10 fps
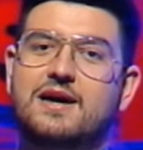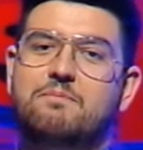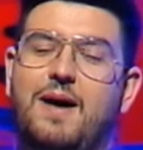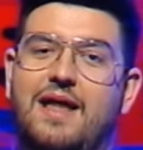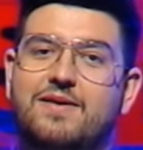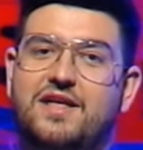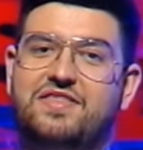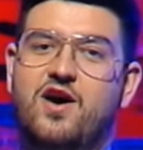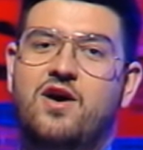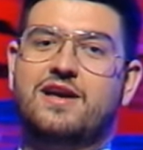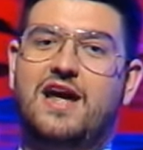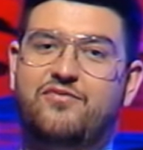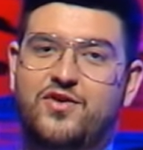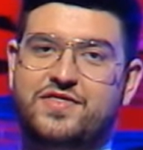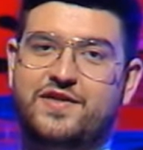la habitación y
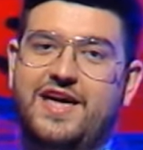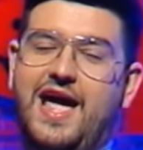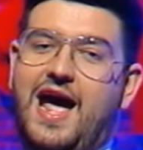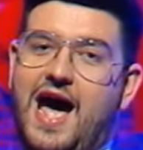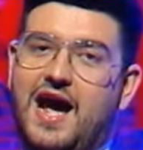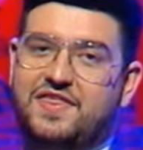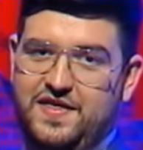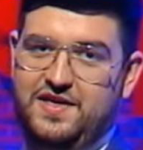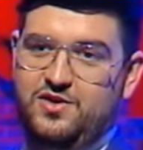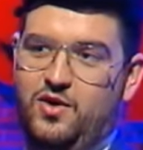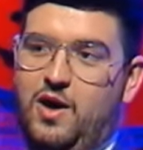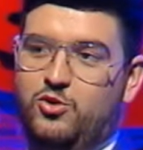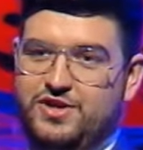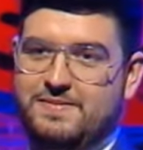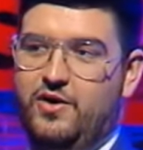Alfonso X ha accedido a
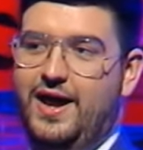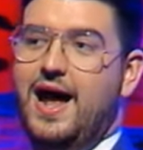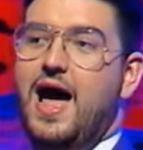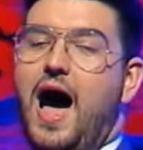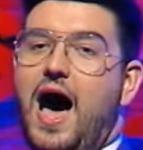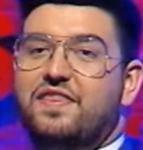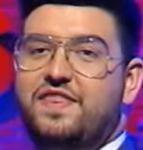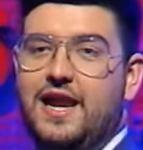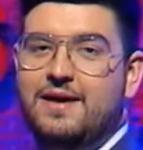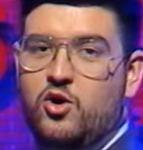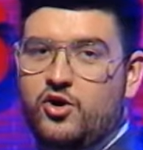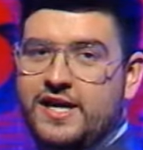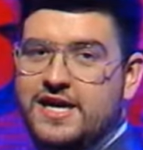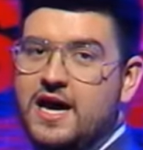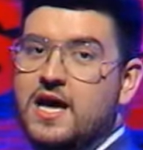última hora a hacer con
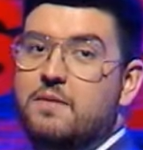ella,